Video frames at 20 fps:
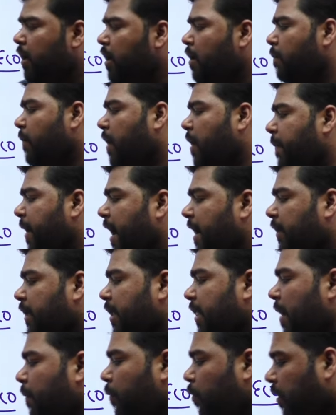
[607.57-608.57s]
पर
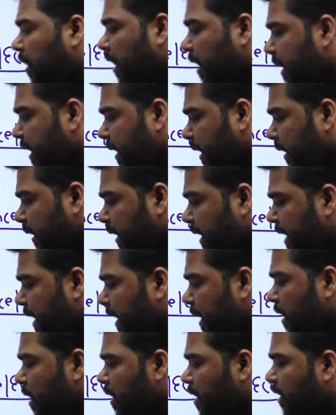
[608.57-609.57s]
प्रैक्टिस आपको सारी करनी है
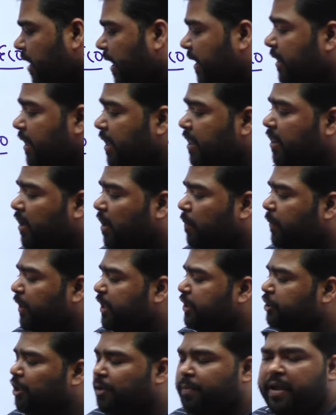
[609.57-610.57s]
सेंटेंस
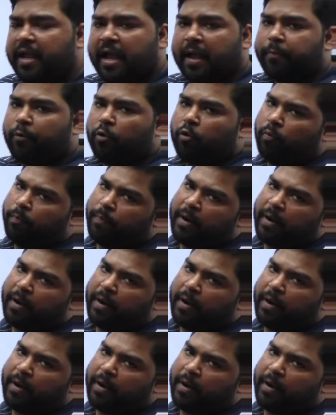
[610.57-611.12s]
कंप्लीशन भी आपको